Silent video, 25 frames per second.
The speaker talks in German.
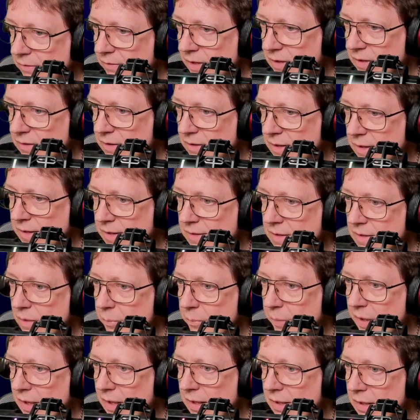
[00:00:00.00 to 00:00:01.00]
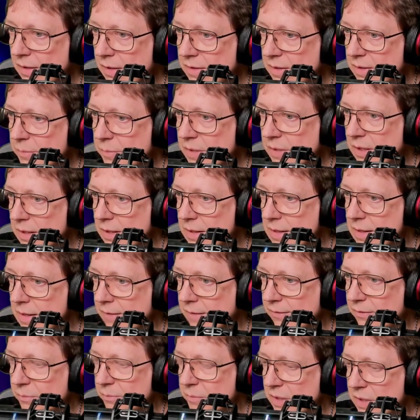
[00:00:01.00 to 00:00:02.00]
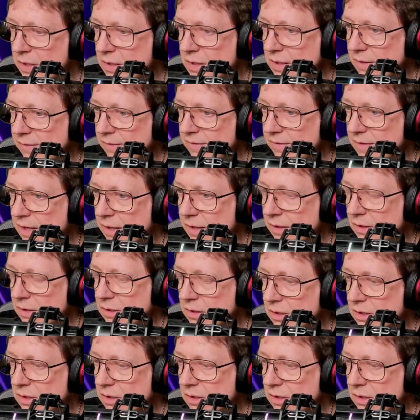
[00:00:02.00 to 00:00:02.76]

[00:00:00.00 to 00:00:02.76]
drei dabei, die mir erstmal nichts sagen.